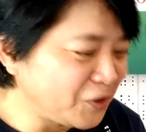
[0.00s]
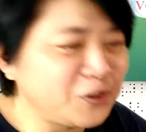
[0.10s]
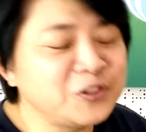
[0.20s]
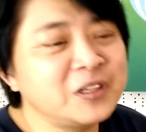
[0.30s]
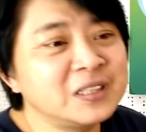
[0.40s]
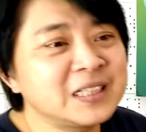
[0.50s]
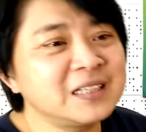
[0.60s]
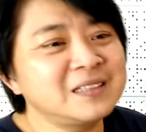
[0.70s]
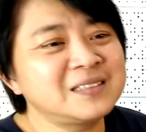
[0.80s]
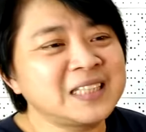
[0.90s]
对对对，
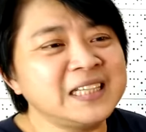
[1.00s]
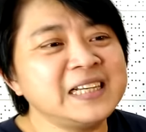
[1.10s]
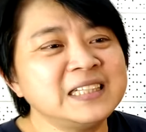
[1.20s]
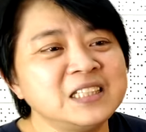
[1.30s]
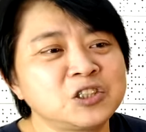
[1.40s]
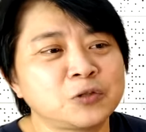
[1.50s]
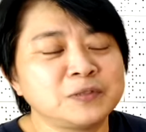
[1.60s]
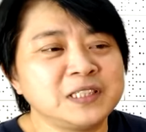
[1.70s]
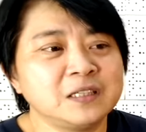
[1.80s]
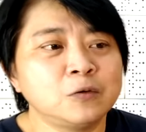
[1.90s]
这这应该是
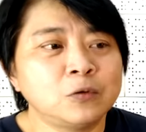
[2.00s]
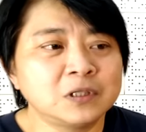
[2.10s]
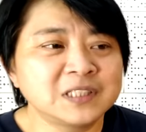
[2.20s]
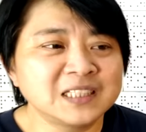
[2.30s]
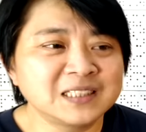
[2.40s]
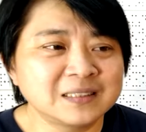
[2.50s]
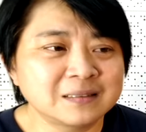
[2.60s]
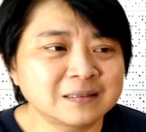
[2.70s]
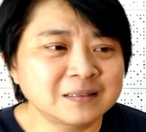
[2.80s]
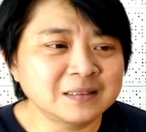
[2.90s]
总结我这
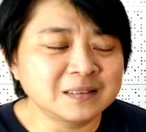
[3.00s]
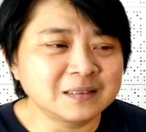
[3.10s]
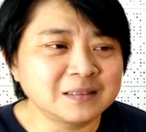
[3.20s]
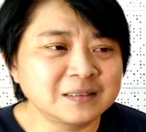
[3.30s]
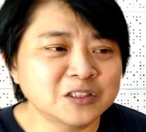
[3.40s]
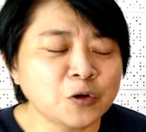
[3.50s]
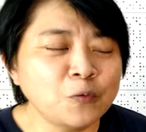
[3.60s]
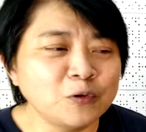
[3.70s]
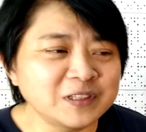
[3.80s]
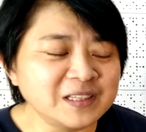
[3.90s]

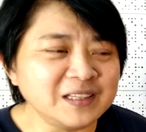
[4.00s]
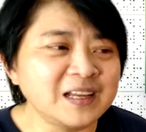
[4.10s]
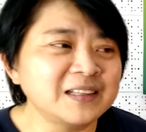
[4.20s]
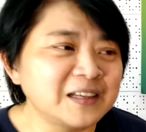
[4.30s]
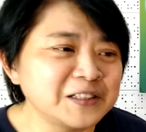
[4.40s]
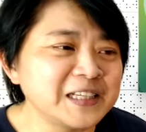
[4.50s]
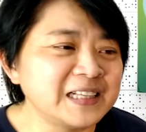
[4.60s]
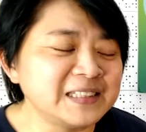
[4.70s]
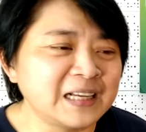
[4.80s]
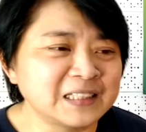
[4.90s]
从我第一趟到现
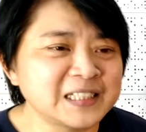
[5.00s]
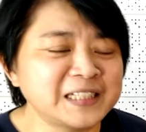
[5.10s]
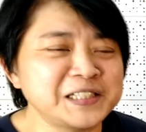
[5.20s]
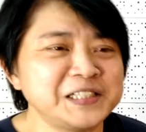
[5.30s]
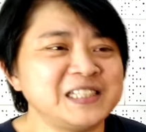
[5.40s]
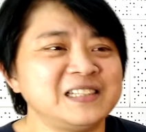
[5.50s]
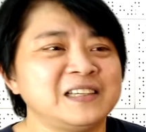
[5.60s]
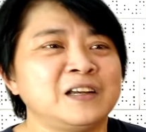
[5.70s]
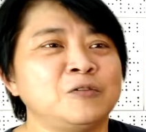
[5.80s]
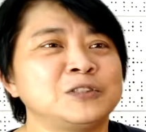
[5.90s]
在这样三十几
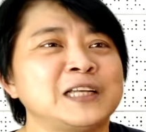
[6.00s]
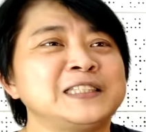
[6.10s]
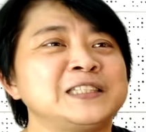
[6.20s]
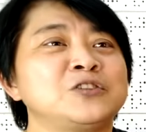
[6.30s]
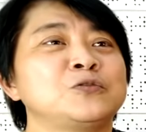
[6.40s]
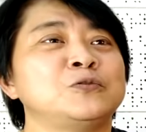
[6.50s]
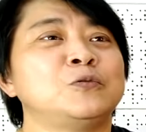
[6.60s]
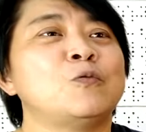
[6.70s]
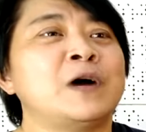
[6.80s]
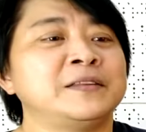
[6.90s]
年我在京
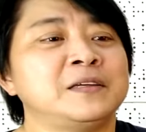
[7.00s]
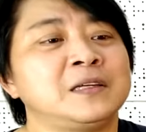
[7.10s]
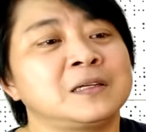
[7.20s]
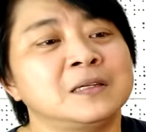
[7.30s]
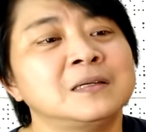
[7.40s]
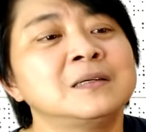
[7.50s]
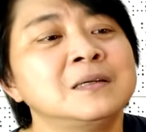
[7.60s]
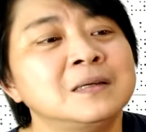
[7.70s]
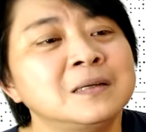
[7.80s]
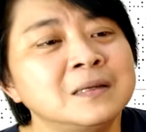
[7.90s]
都玩的一个
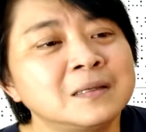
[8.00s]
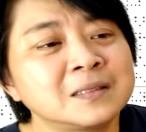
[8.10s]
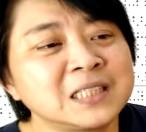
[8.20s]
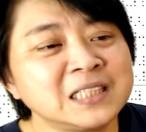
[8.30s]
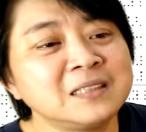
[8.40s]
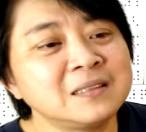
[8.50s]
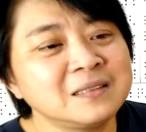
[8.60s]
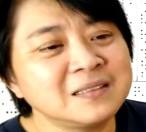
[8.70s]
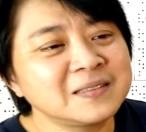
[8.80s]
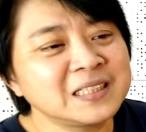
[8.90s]

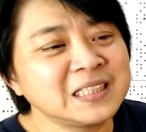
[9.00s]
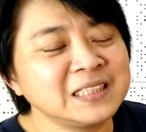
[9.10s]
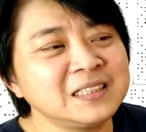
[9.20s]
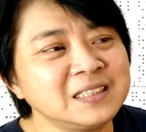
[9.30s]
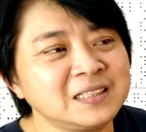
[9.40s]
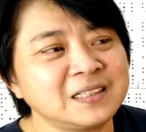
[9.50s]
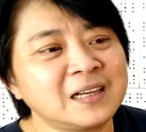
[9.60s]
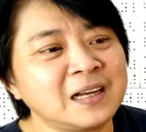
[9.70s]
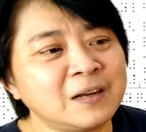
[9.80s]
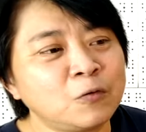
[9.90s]
心心情
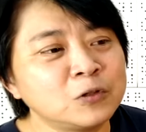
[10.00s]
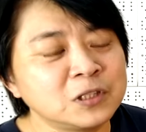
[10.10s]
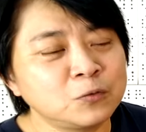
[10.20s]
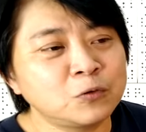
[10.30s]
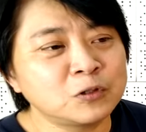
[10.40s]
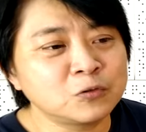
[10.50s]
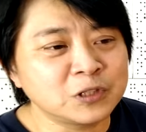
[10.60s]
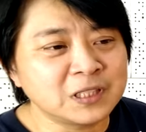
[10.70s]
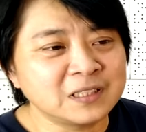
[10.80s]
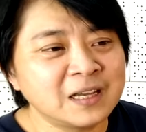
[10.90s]
啊，或是我
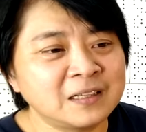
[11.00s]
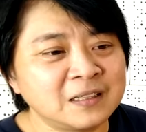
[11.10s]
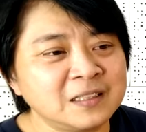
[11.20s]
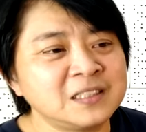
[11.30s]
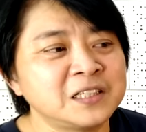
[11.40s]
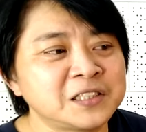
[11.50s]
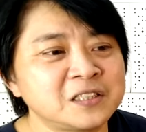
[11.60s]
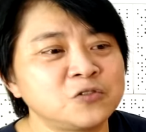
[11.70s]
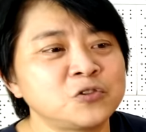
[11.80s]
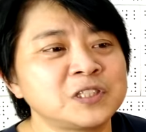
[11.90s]
所得到的一些
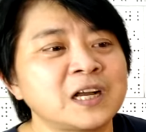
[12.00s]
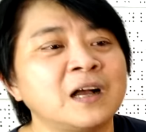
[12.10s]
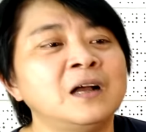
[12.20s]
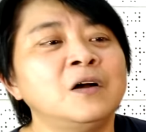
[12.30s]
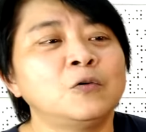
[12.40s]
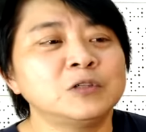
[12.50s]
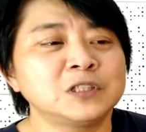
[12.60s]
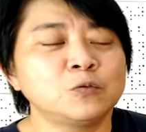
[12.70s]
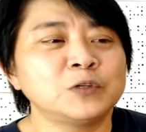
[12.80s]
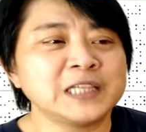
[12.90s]
资讯啊，或
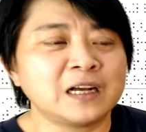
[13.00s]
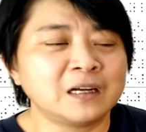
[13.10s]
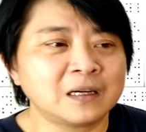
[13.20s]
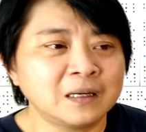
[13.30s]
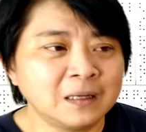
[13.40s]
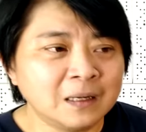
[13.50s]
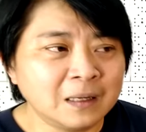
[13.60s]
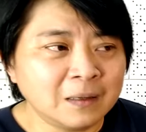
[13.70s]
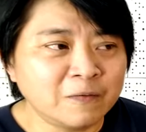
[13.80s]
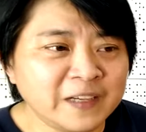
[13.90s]
是我想要
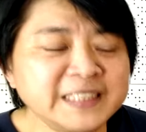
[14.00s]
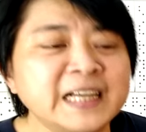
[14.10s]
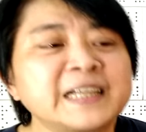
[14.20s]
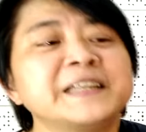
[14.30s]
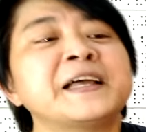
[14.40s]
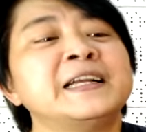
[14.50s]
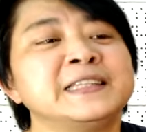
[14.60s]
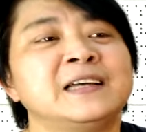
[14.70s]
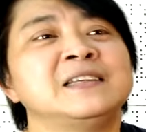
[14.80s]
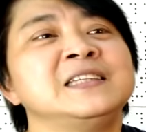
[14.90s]
分享给大
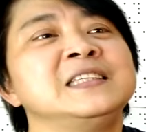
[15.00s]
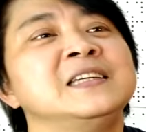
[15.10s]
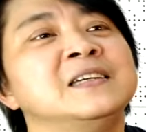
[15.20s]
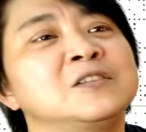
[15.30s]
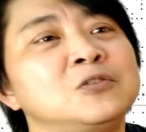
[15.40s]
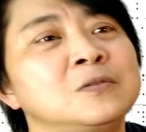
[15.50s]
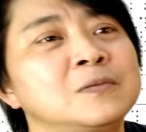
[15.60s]
家的一些。